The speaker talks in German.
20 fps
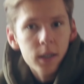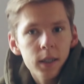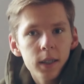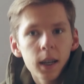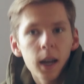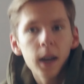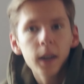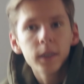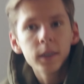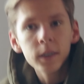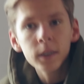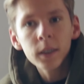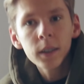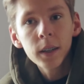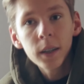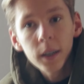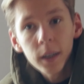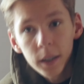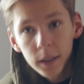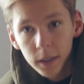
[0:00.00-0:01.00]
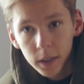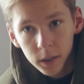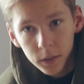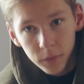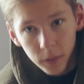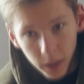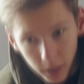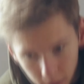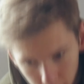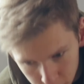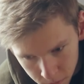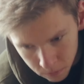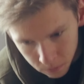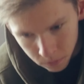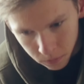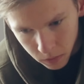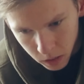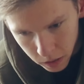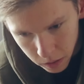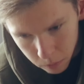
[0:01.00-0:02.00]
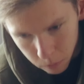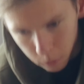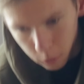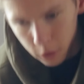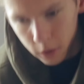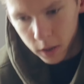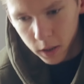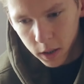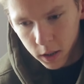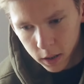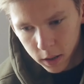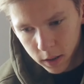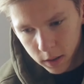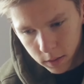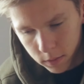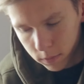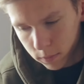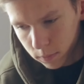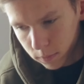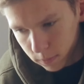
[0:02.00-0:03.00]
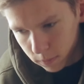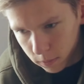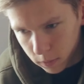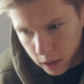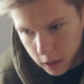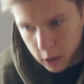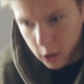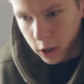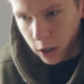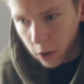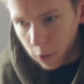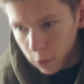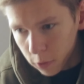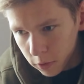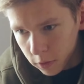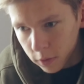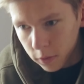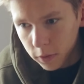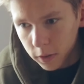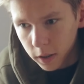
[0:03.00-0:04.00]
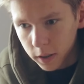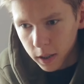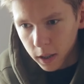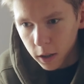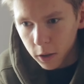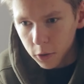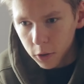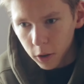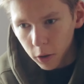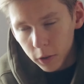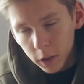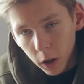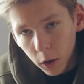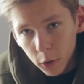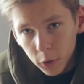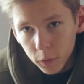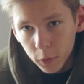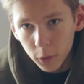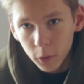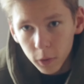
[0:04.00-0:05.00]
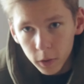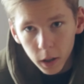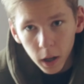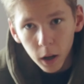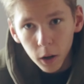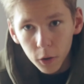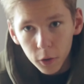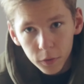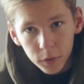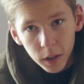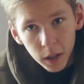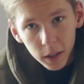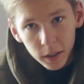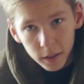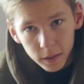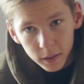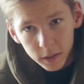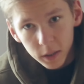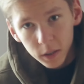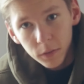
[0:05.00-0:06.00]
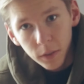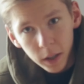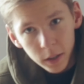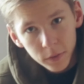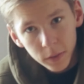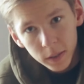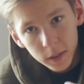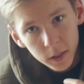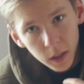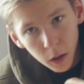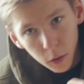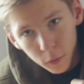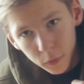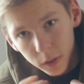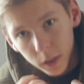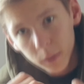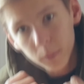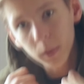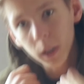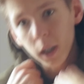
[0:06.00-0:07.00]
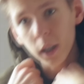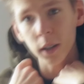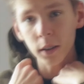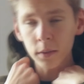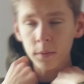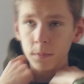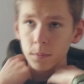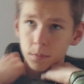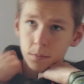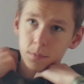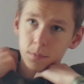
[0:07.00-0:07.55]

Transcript: nicht sagen. Deswegen muss ich jetzt schauen und das hat natürlich auch die Auswirkung darauf, dass ich nicht weiß, was ich aufnehmen kann